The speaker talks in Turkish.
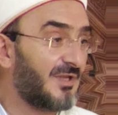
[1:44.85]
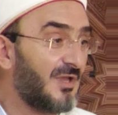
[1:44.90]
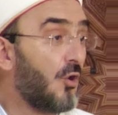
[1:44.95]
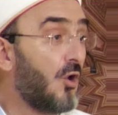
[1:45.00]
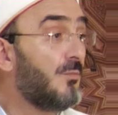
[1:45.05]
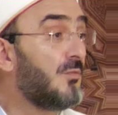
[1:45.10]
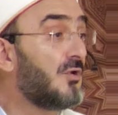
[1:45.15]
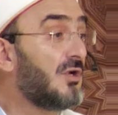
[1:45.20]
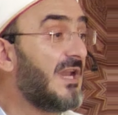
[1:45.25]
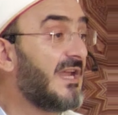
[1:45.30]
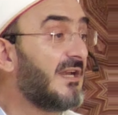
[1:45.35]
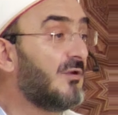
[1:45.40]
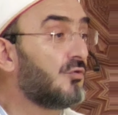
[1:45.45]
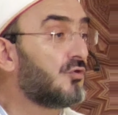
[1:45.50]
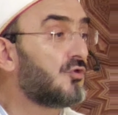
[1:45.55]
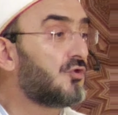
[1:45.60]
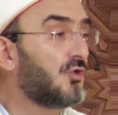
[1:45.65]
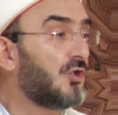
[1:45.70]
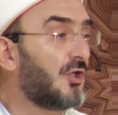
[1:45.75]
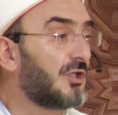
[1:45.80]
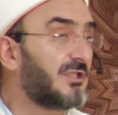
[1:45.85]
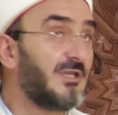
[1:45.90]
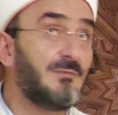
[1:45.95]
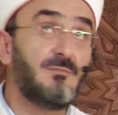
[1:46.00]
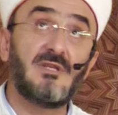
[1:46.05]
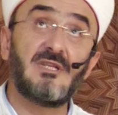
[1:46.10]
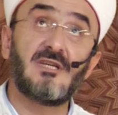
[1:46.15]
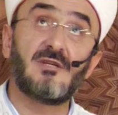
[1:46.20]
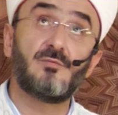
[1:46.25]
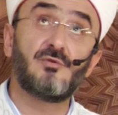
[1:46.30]
Ömürleri uzuyor.
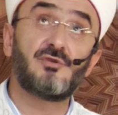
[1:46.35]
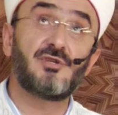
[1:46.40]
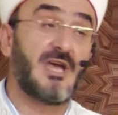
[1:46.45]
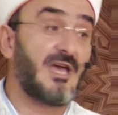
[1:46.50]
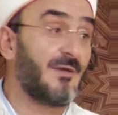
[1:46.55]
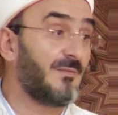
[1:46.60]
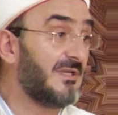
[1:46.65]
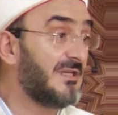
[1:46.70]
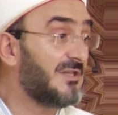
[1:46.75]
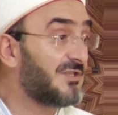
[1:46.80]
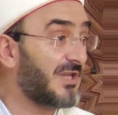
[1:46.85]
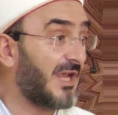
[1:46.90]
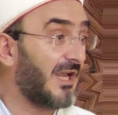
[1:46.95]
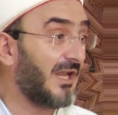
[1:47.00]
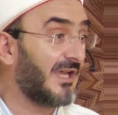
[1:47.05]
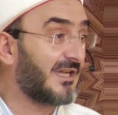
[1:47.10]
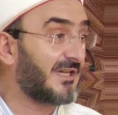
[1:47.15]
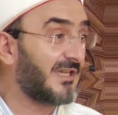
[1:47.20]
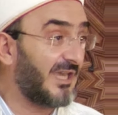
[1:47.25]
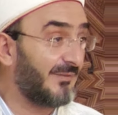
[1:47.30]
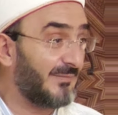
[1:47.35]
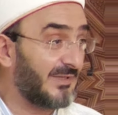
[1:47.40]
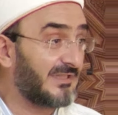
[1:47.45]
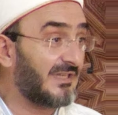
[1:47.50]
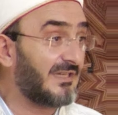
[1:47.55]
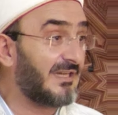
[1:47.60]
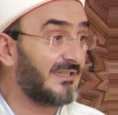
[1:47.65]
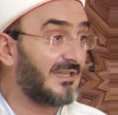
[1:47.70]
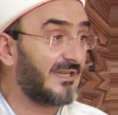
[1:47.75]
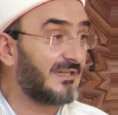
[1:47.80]
Kim bilir bu cami inşallah
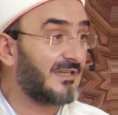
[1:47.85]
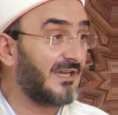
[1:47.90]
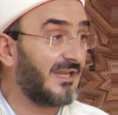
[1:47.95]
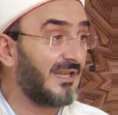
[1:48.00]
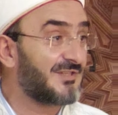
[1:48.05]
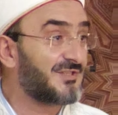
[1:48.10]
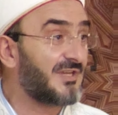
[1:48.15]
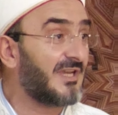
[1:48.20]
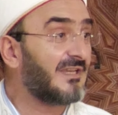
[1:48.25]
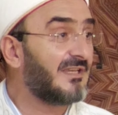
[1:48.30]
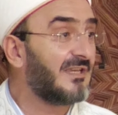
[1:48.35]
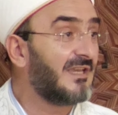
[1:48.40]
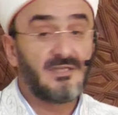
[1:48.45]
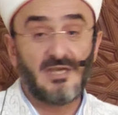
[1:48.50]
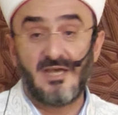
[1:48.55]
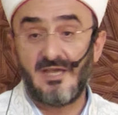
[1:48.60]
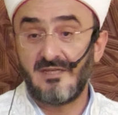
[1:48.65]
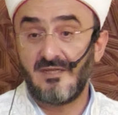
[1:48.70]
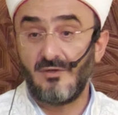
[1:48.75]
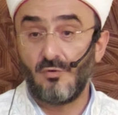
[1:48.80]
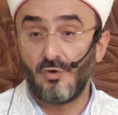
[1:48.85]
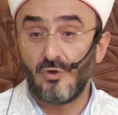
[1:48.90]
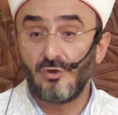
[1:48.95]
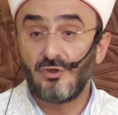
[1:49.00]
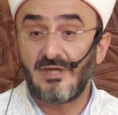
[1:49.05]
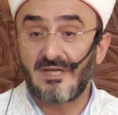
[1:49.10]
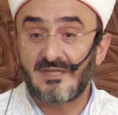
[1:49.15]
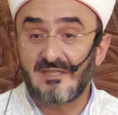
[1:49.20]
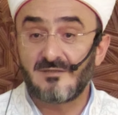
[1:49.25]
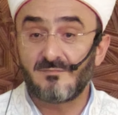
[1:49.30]
kıyamete kadar kalacak. Yani
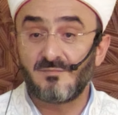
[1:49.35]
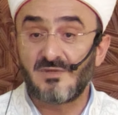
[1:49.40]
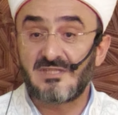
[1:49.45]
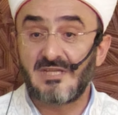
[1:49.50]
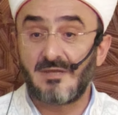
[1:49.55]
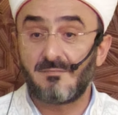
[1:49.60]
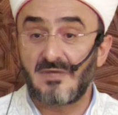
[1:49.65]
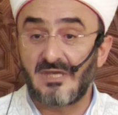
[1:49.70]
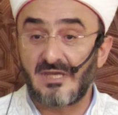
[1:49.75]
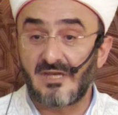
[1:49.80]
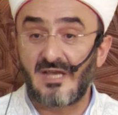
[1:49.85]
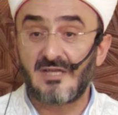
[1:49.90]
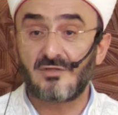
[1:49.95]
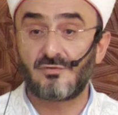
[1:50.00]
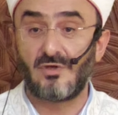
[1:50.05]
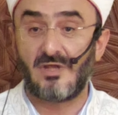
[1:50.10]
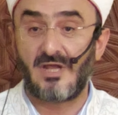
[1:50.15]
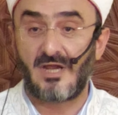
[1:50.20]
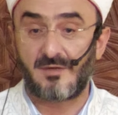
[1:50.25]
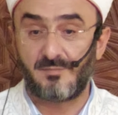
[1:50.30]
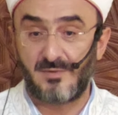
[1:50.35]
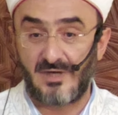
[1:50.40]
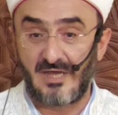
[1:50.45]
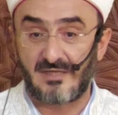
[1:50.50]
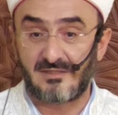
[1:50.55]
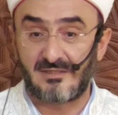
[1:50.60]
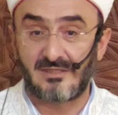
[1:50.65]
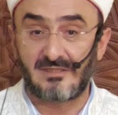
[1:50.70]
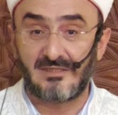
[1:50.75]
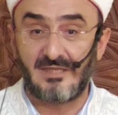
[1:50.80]
onların bize miras olarak
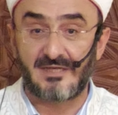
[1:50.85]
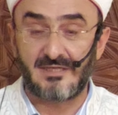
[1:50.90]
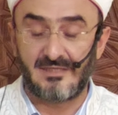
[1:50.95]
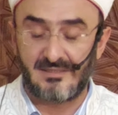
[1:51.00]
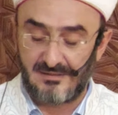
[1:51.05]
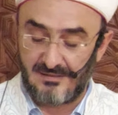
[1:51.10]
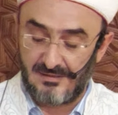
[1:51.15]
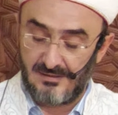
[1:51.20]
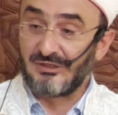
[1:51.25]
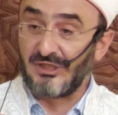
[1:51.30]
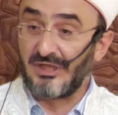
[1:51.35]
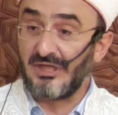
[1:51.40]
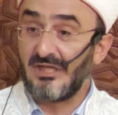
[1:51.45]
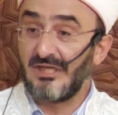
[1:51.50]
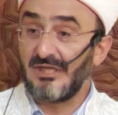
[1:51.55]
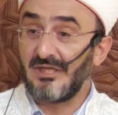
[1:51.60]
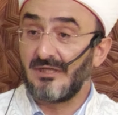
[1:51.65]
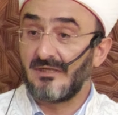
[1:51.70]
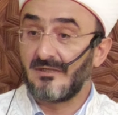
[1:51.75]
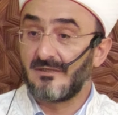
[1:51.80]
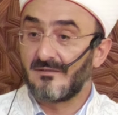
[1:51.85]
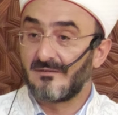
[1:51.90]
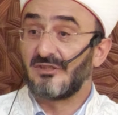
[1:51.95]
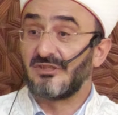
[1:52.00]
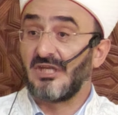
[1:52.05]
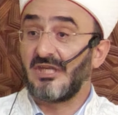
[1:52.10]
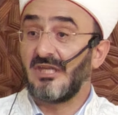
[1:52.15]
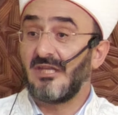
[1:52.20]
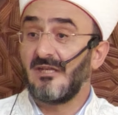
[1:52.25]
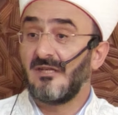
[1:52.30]
bıraktıkları din,
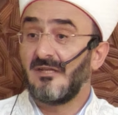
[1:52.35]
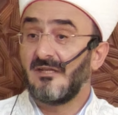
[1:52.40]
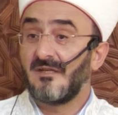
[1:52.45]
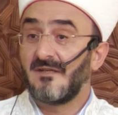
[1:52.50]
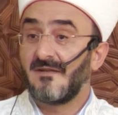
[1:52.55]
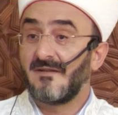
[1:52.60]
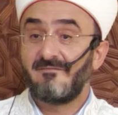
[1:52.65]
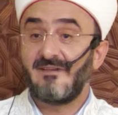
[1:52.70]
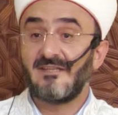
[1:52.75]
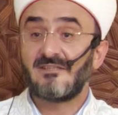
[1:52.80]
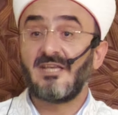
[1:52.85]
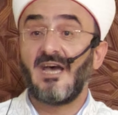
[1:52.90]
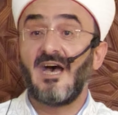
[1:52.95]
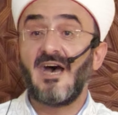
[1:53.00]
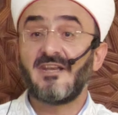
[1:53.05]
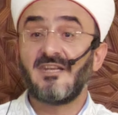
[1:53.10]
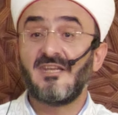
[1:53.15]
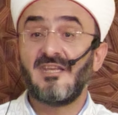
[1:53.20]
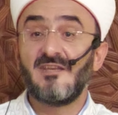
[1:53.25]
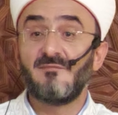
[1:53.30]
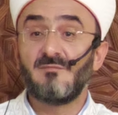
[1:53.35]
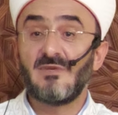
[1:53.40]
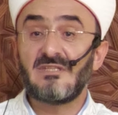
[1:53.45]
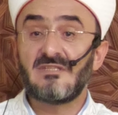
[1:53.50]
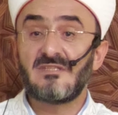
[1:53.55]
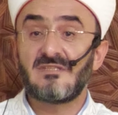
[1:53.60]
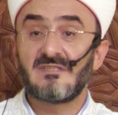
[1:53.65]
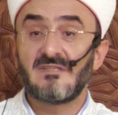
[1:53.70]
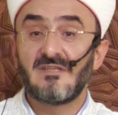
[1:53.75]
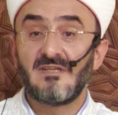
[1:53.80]
dil ve
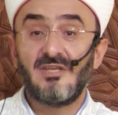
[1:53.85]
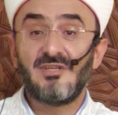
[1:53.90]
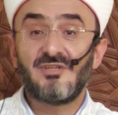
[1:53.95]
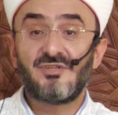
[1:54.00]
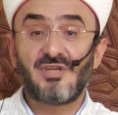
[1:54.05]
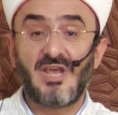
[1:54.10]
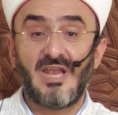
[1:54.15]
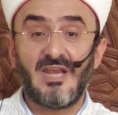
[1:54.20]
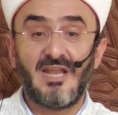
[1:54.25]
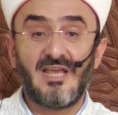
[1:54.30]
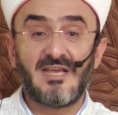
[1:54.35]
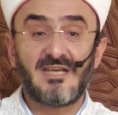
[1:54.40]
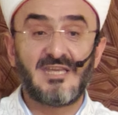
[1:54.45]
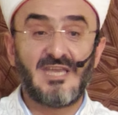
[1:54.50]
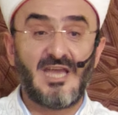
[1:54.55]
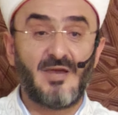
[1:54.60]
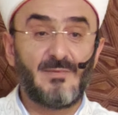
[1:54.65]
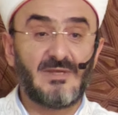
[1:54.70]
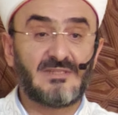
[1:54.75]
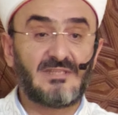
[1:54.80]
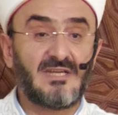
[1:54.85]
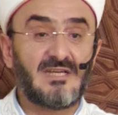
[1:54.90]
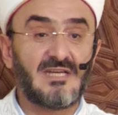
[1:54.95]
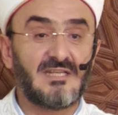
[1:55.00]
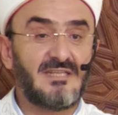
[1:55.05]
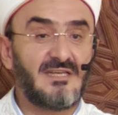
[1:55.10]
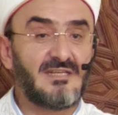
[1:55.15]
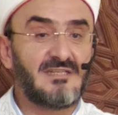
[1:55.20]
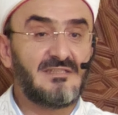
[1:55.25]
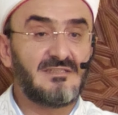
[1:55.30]
tarihimiz inşallah kıyamete
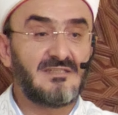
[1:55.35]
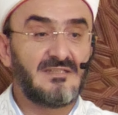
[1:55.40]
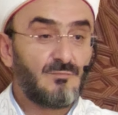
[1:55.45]
kadar